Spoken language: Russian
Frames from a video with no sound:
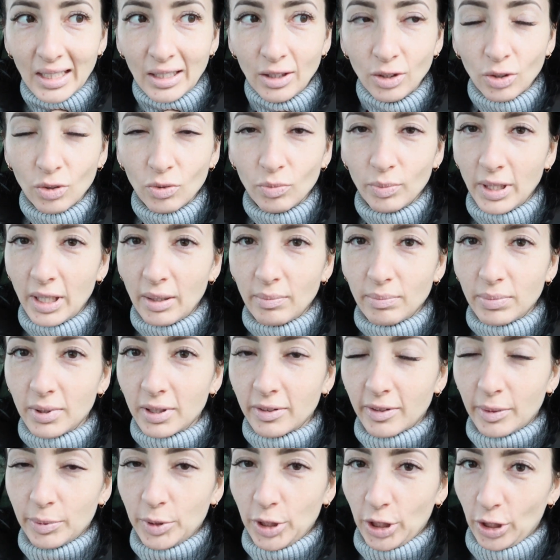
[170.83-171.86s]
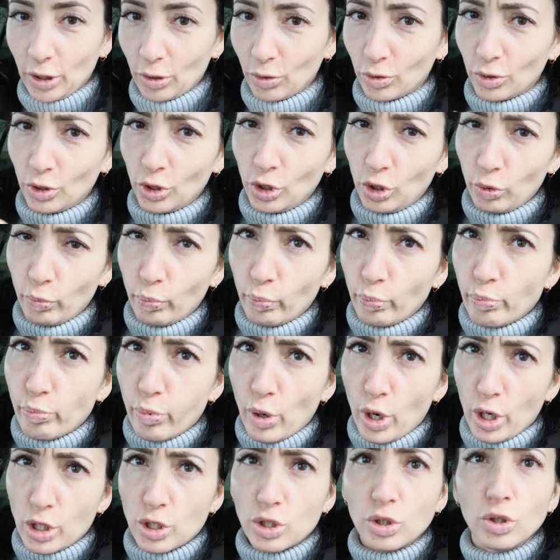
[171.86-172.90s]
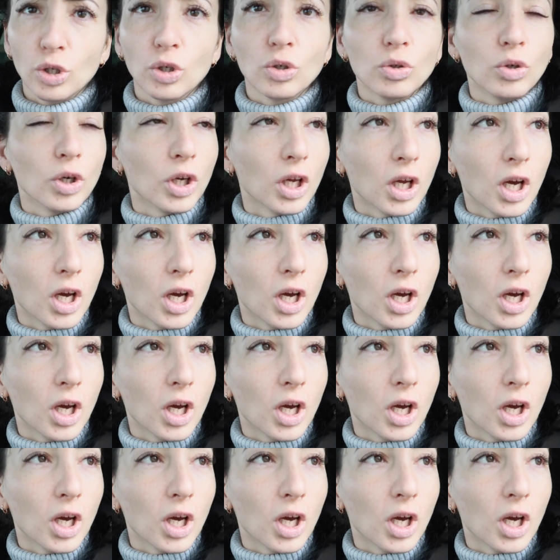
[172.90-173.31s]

Но у меня был вообще такой, знаете, бас такой.